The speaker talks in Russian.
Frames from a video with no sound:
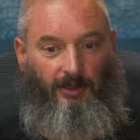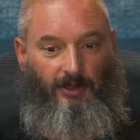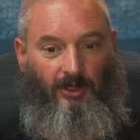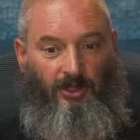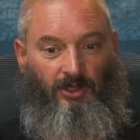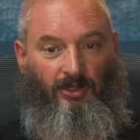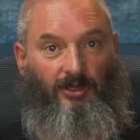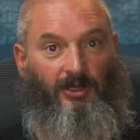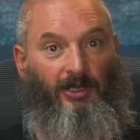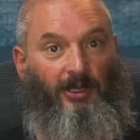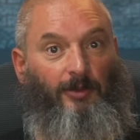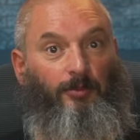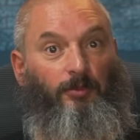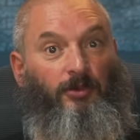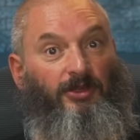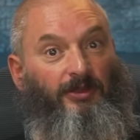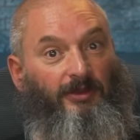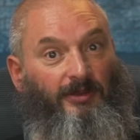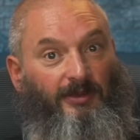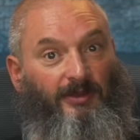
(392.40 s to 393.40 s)
И
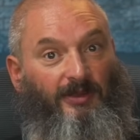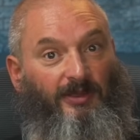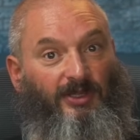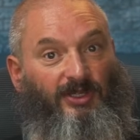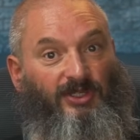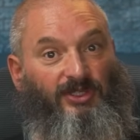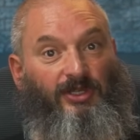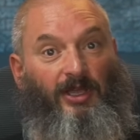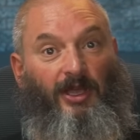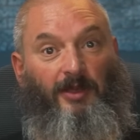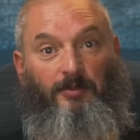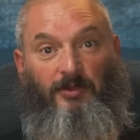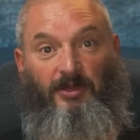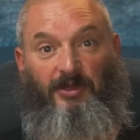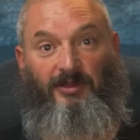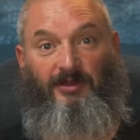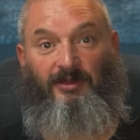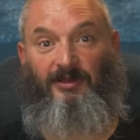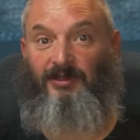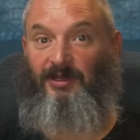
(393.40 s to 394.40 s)
грибы сами
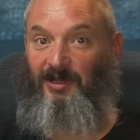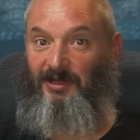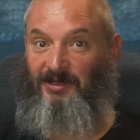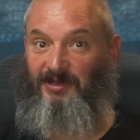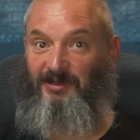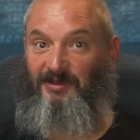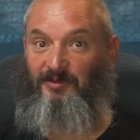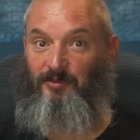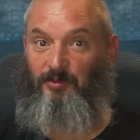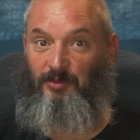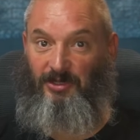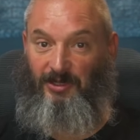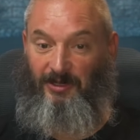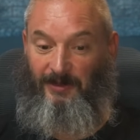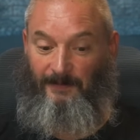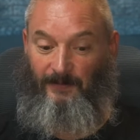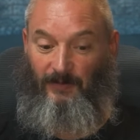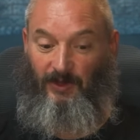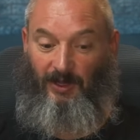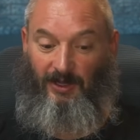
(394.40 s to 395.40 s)
дали
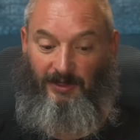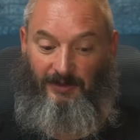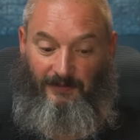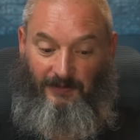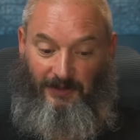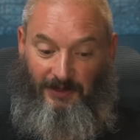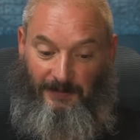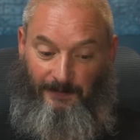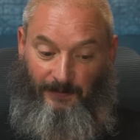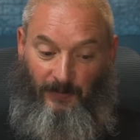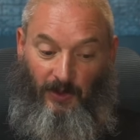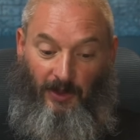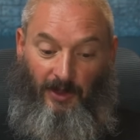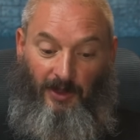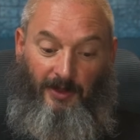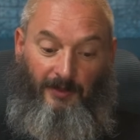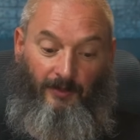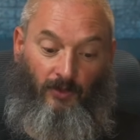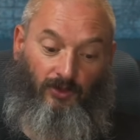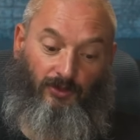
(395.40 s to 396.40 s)
мне ответ.
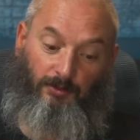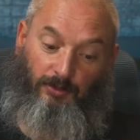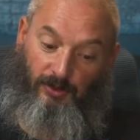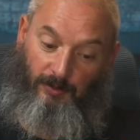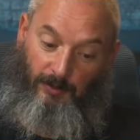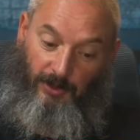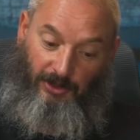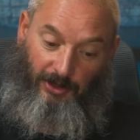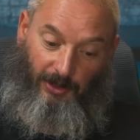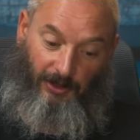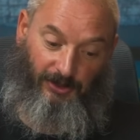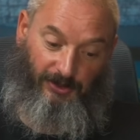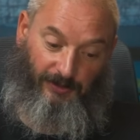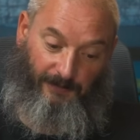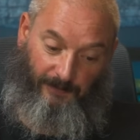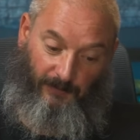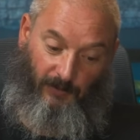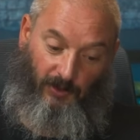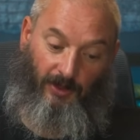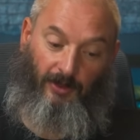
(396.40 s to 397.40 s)
Вот, посмотрите,
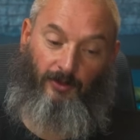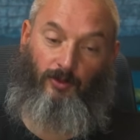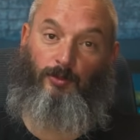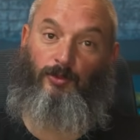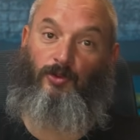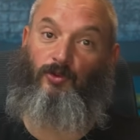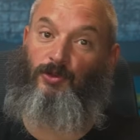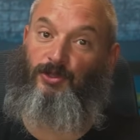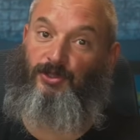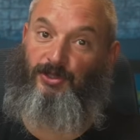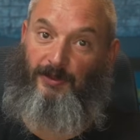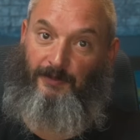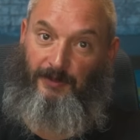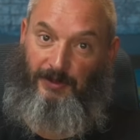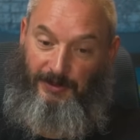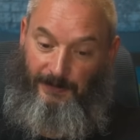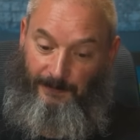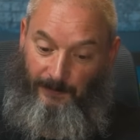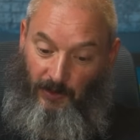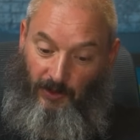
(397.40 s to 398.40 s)
я люблю
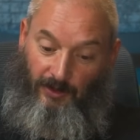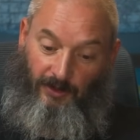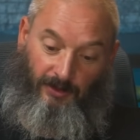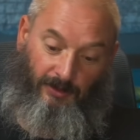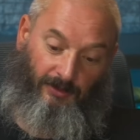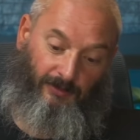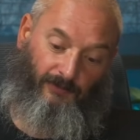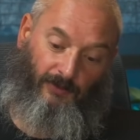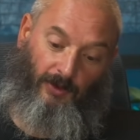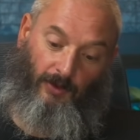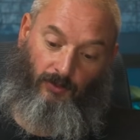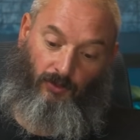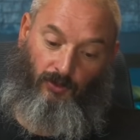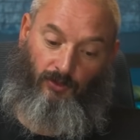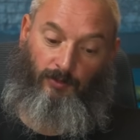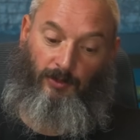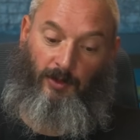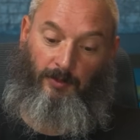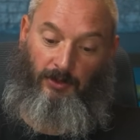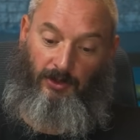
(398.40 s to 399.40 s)
рисовать. И в
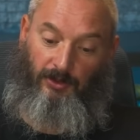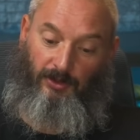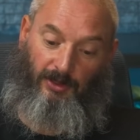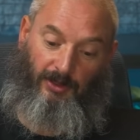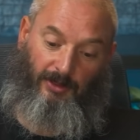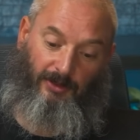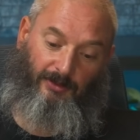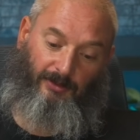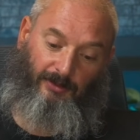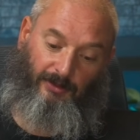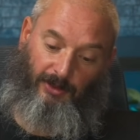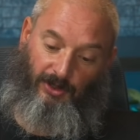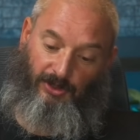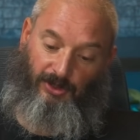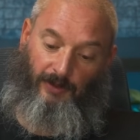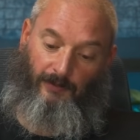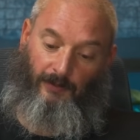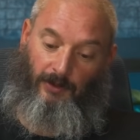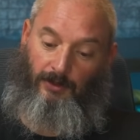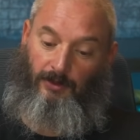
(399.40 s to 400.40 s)
какой-то момент я
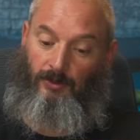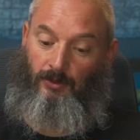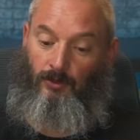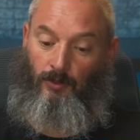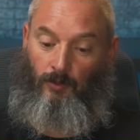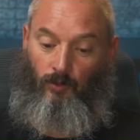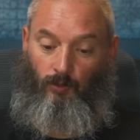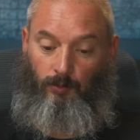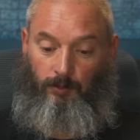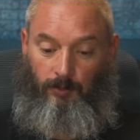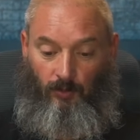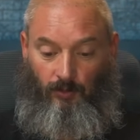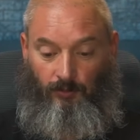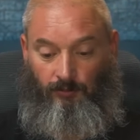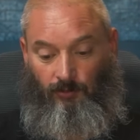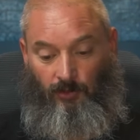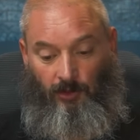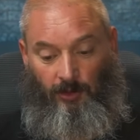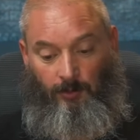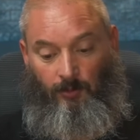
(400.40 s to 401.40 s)
рисовал группу
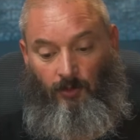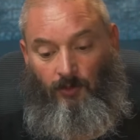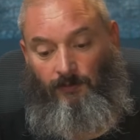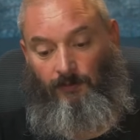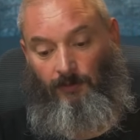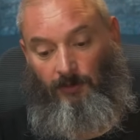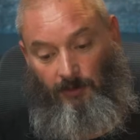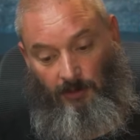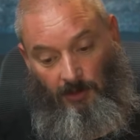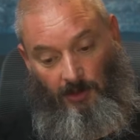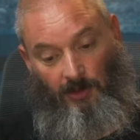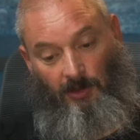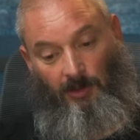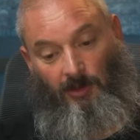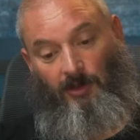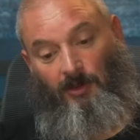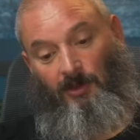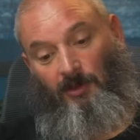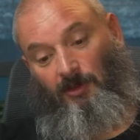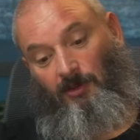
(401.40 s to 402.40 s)
грибов.
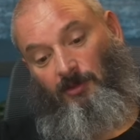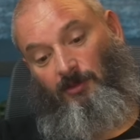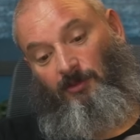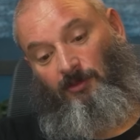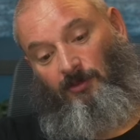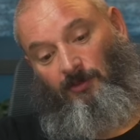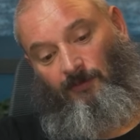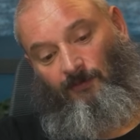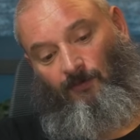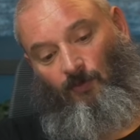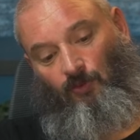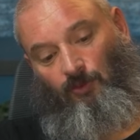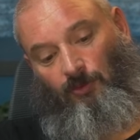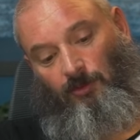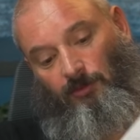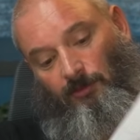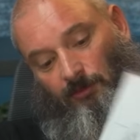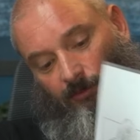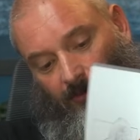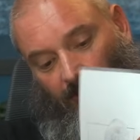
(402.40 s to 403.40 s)
Вот
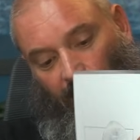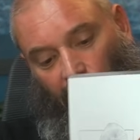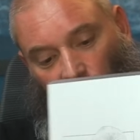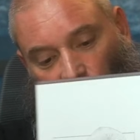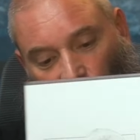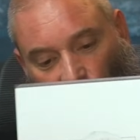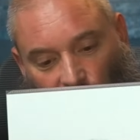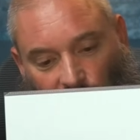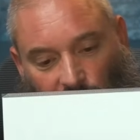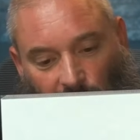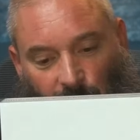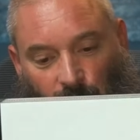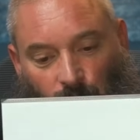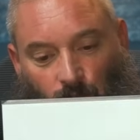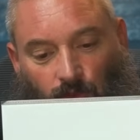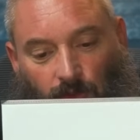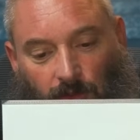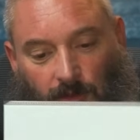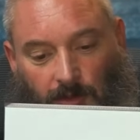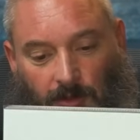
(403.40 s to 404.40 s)
этот
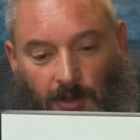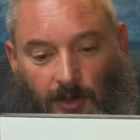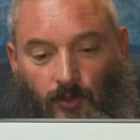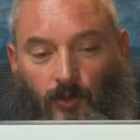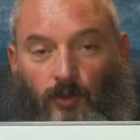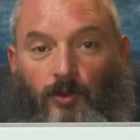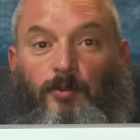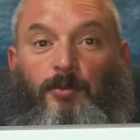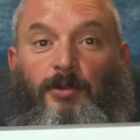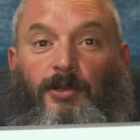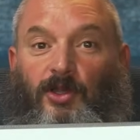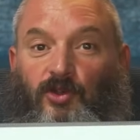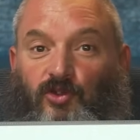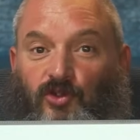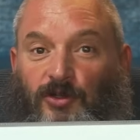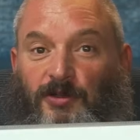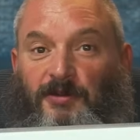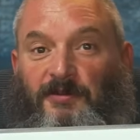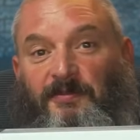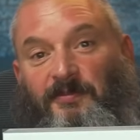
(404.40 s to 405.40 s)
рисунок, который
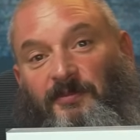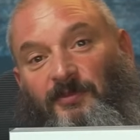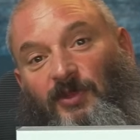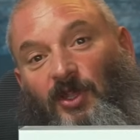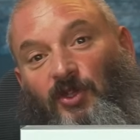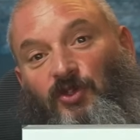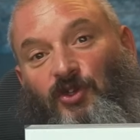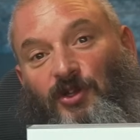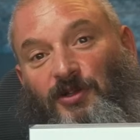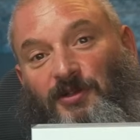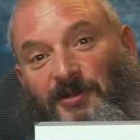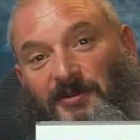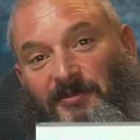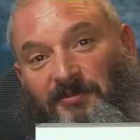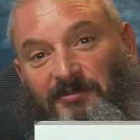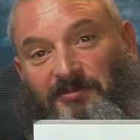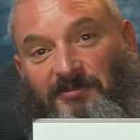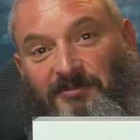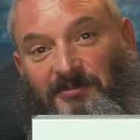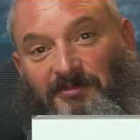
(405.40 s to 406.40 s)
положил начало
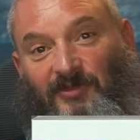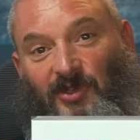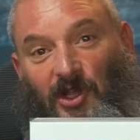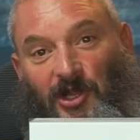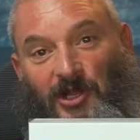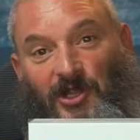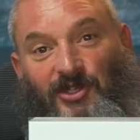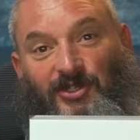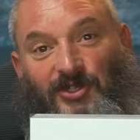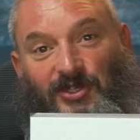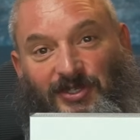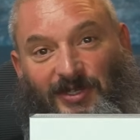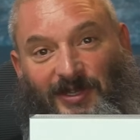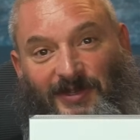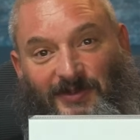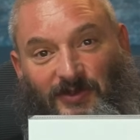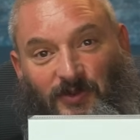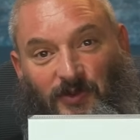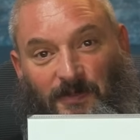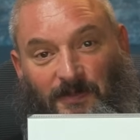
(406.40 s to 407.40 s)

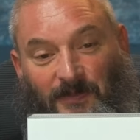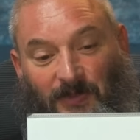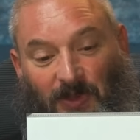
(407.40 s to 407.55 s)
редизайну.